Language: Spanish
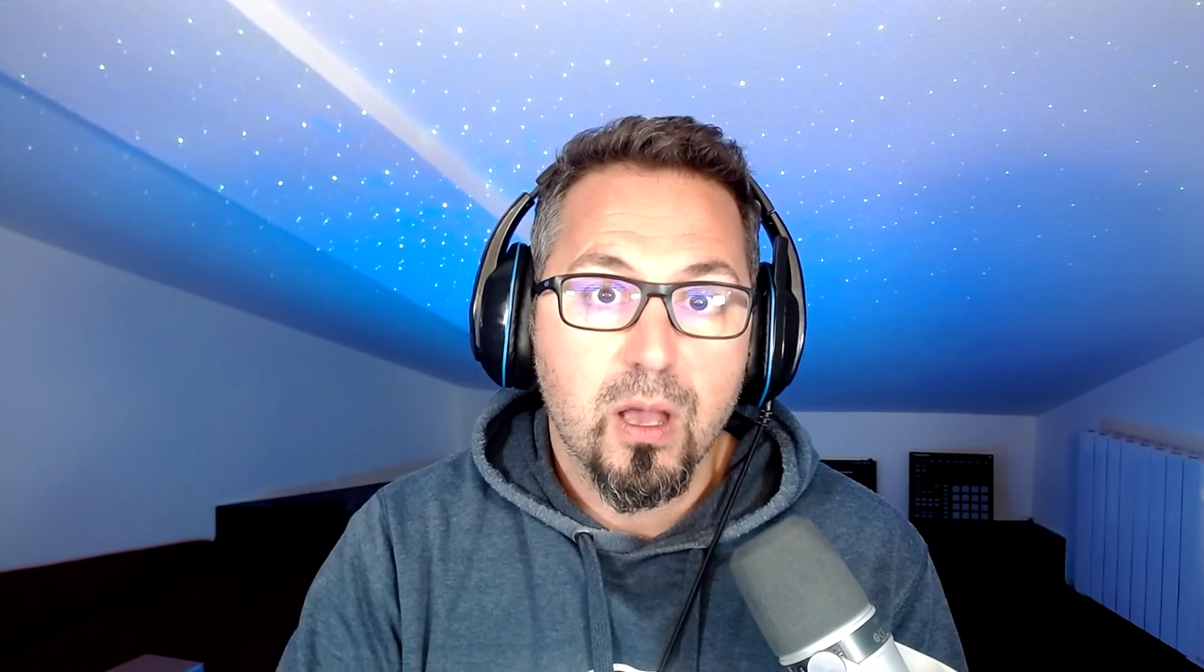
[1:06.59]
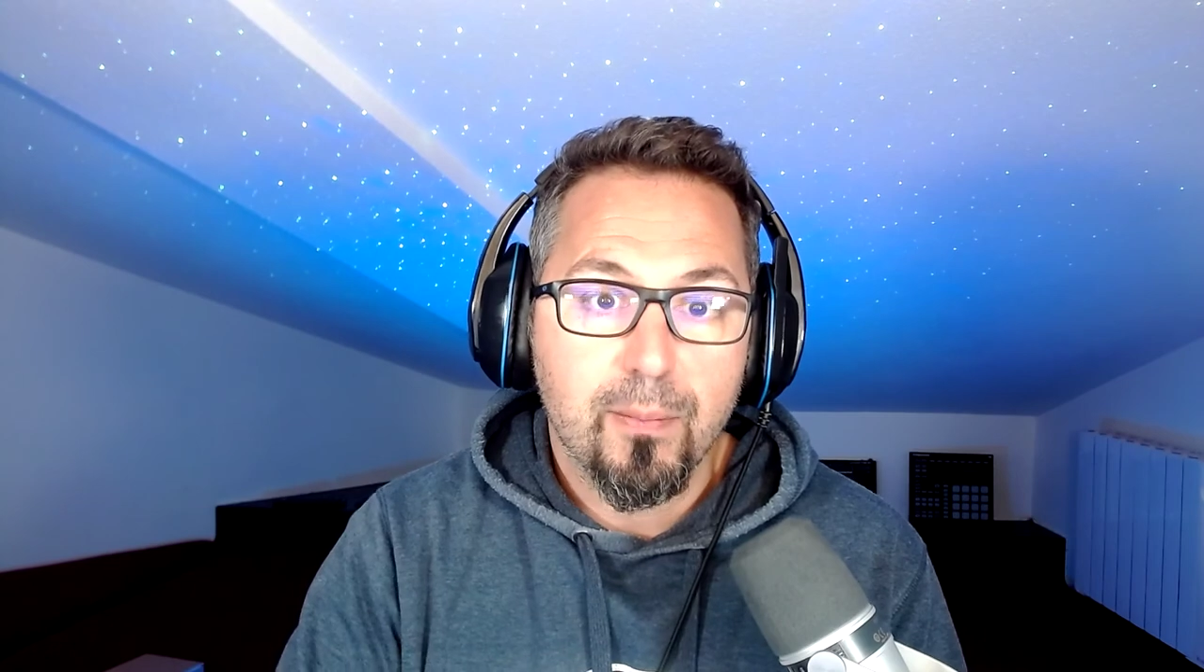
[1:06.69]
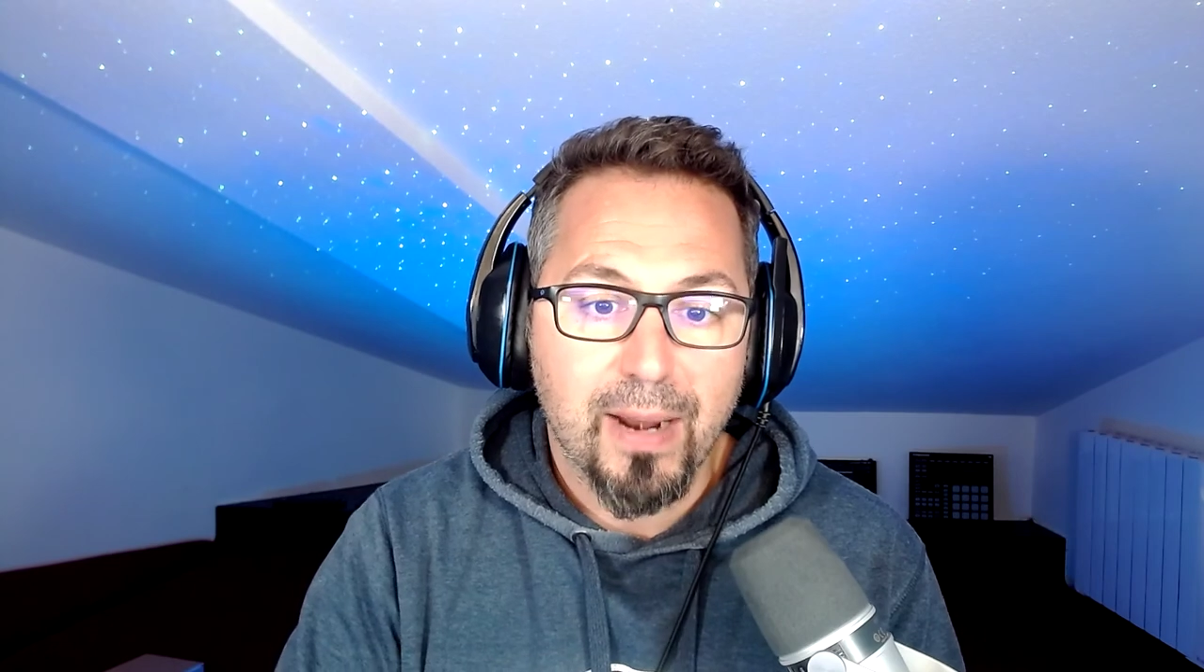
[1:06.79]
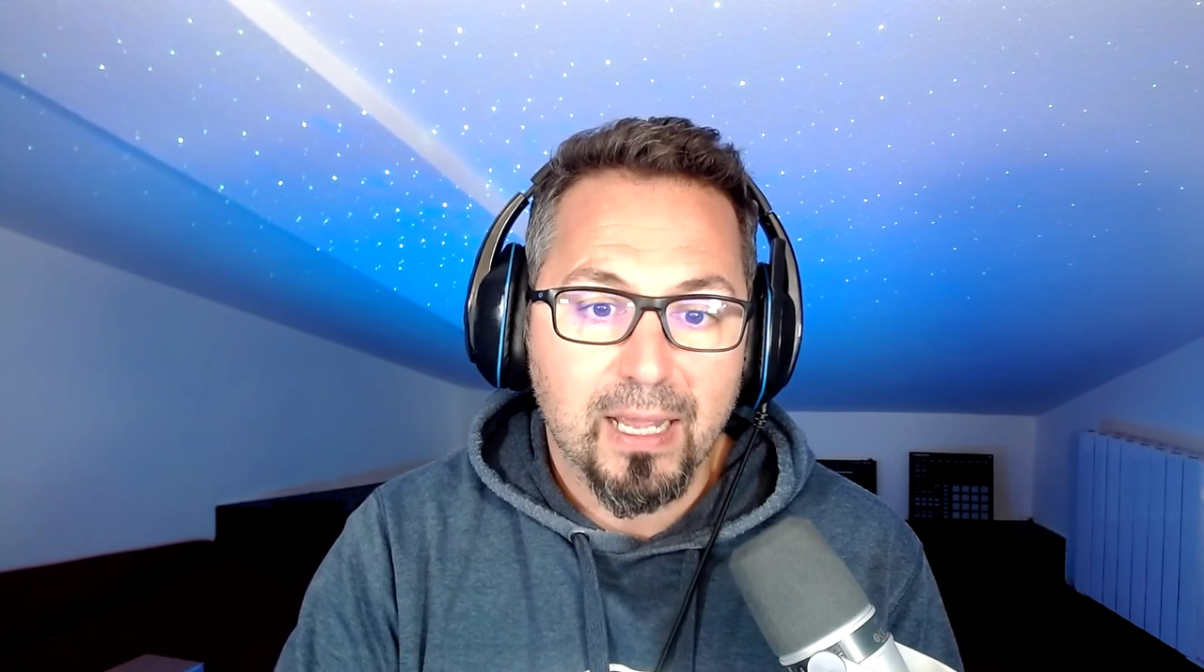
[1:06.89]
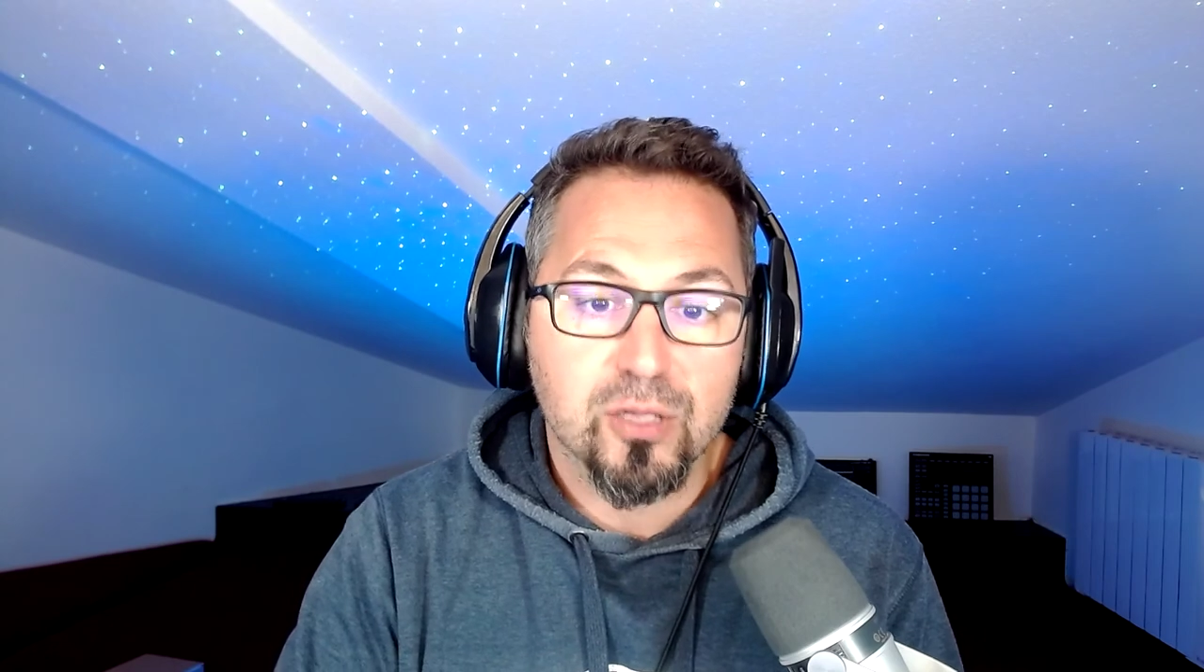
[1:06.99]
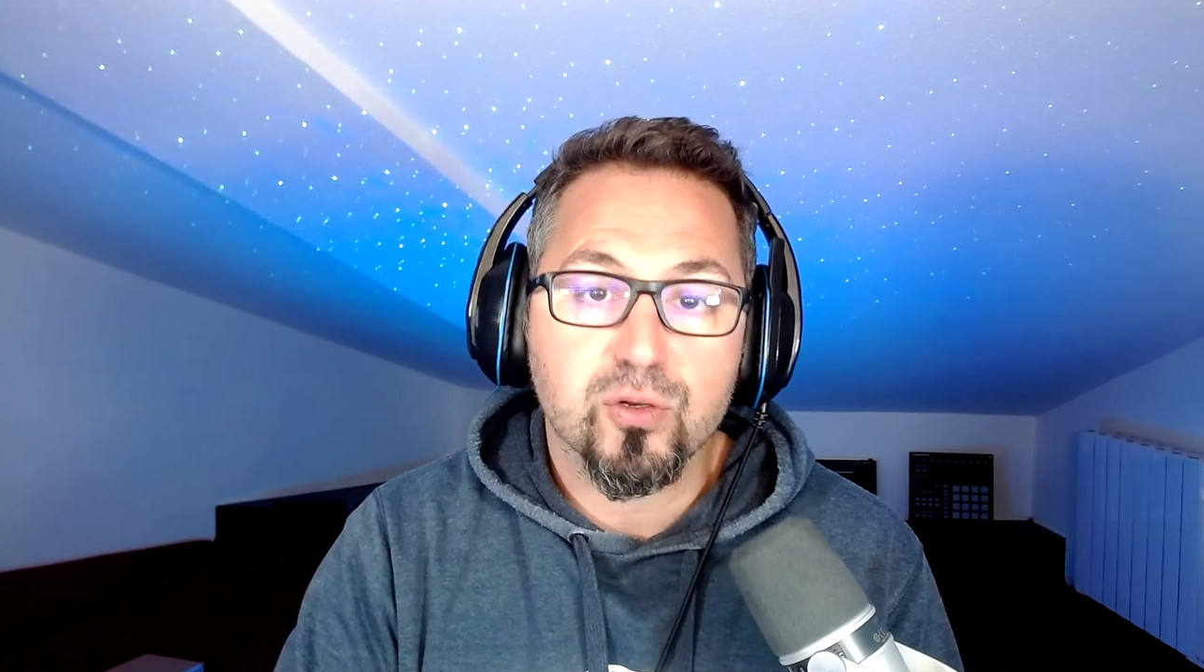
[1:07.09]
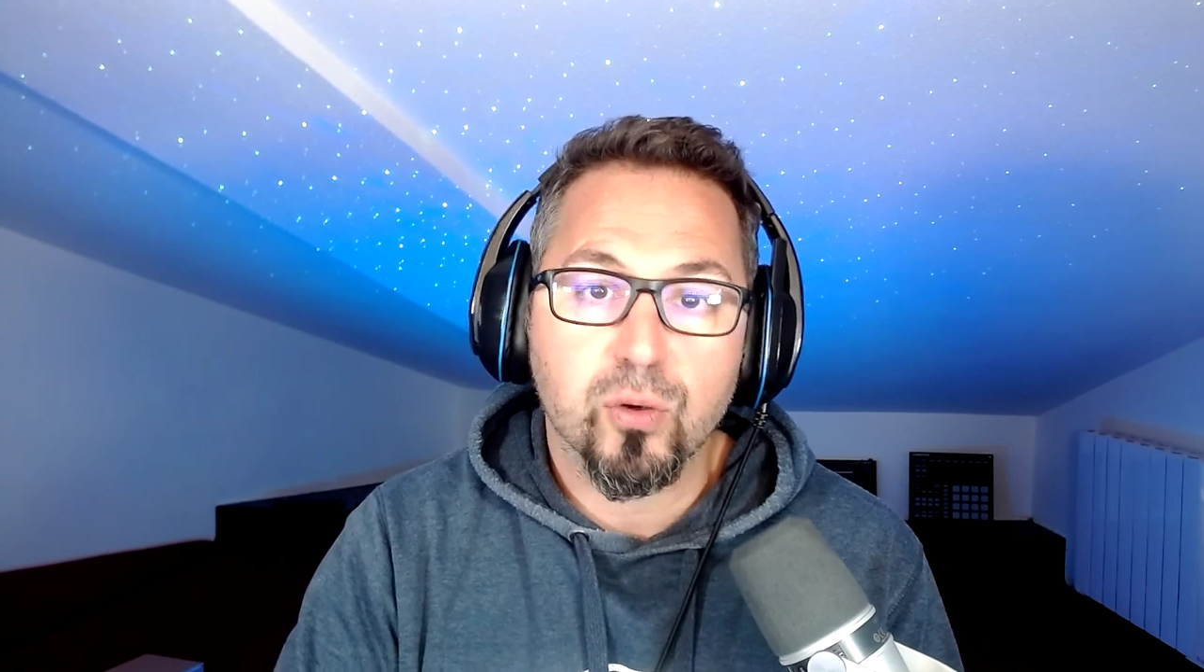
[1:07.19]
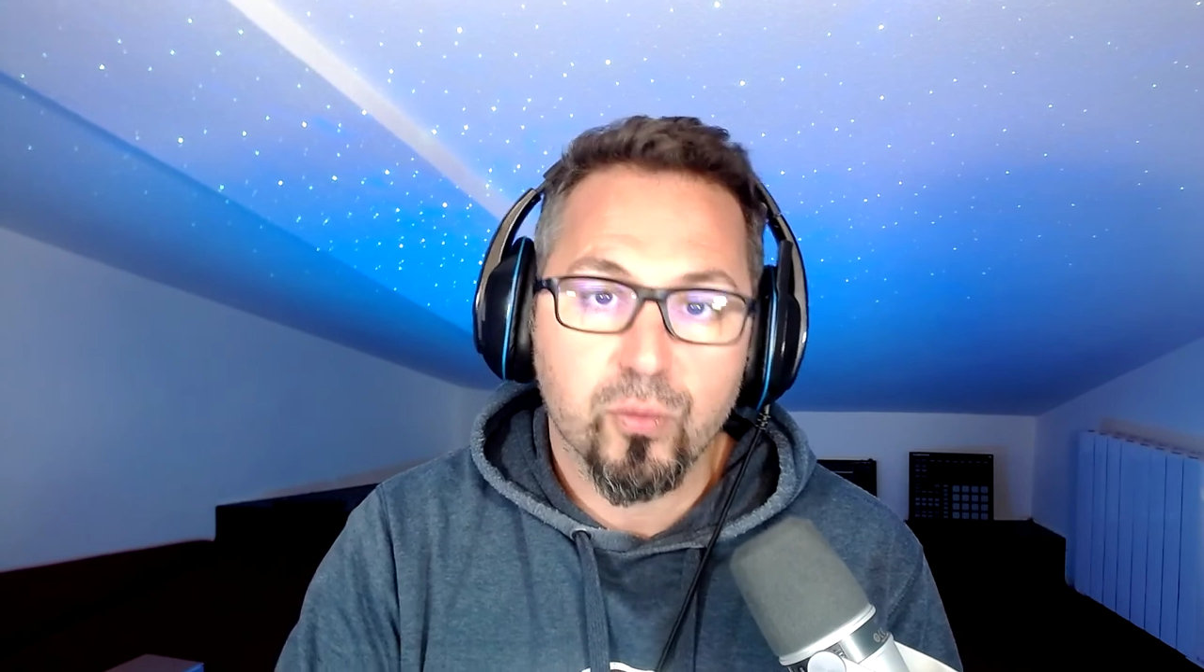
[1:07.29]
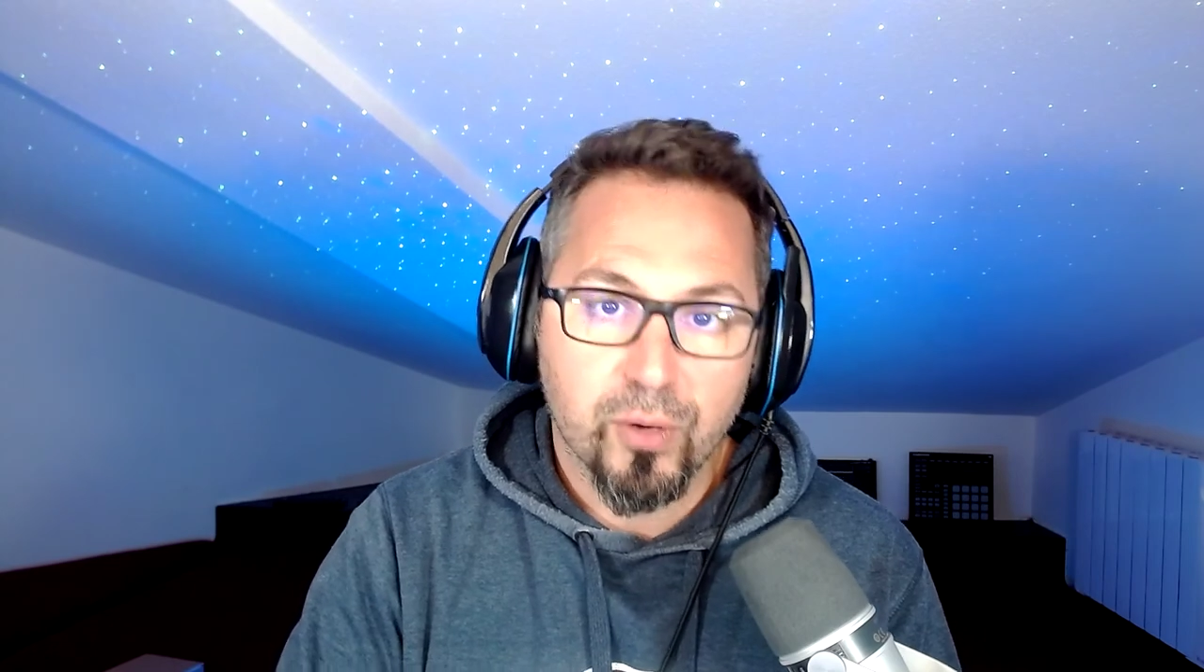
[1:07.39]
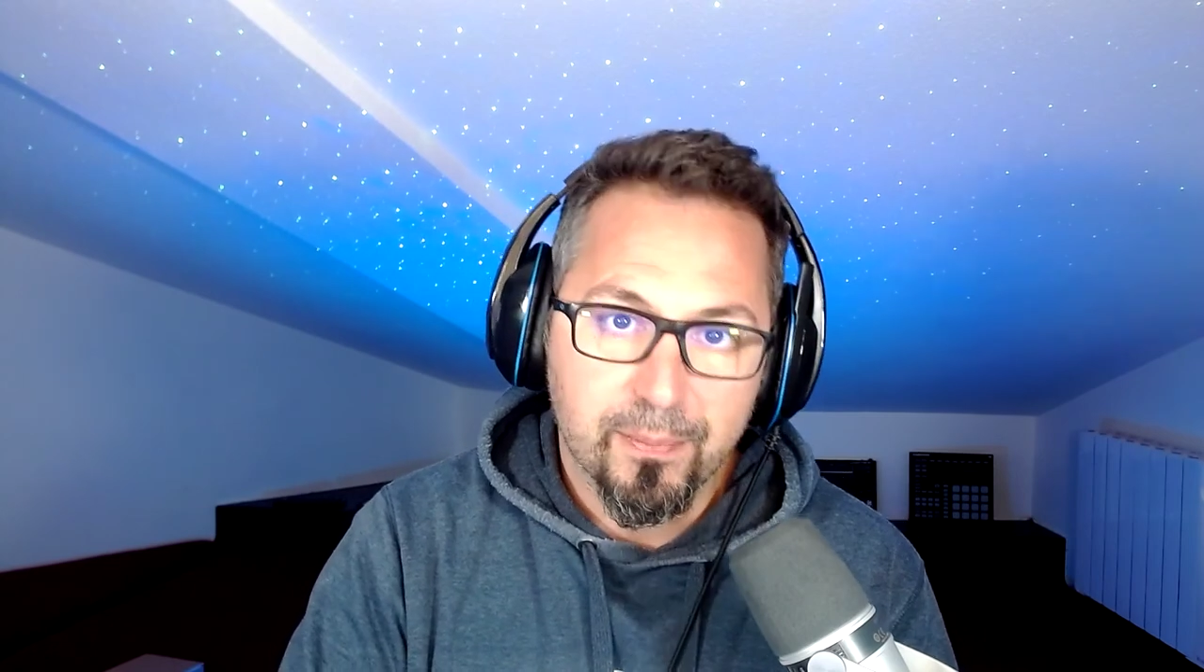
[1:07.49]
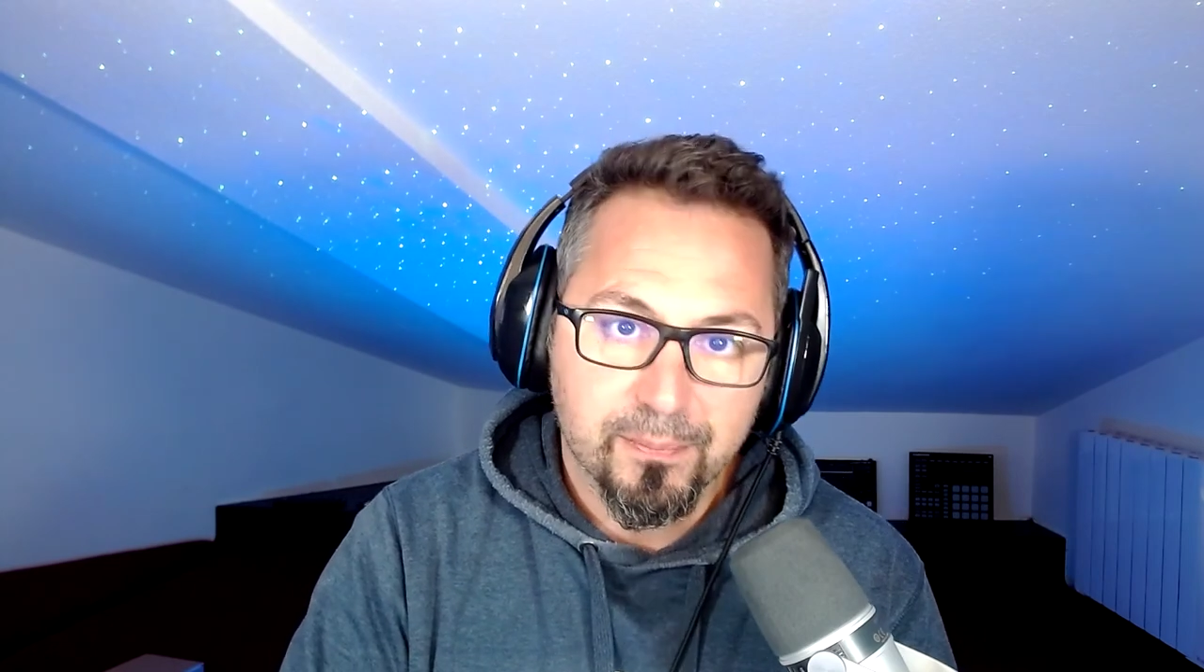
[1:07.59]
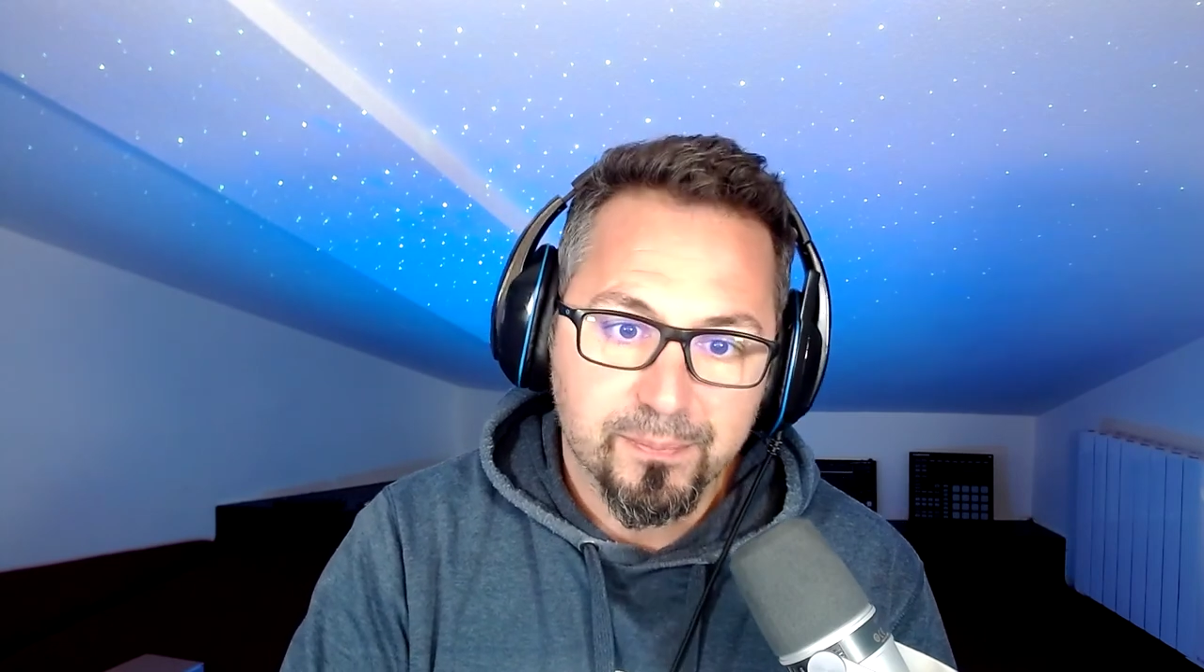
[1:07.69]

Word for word: para que eso ocurra.